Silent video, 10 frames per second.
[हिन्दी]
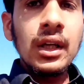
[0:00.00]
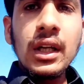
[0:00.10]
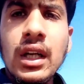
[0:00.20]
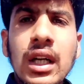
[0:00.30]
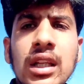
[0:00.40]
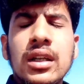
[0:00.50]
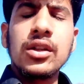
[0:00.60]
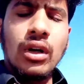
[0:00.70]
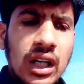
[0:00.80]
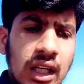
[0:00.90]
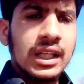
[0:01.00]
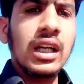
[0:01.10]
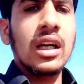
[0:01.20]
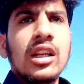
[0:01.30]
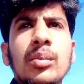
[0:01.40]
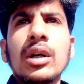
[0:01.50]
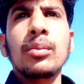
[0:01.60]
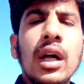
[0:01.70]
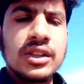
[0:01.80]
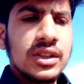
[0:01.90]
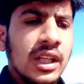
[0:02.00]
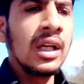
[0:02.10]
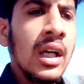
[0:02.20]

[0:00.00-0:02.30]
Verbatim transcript: दुआ करें यार अल्लाह पाक बारिश दे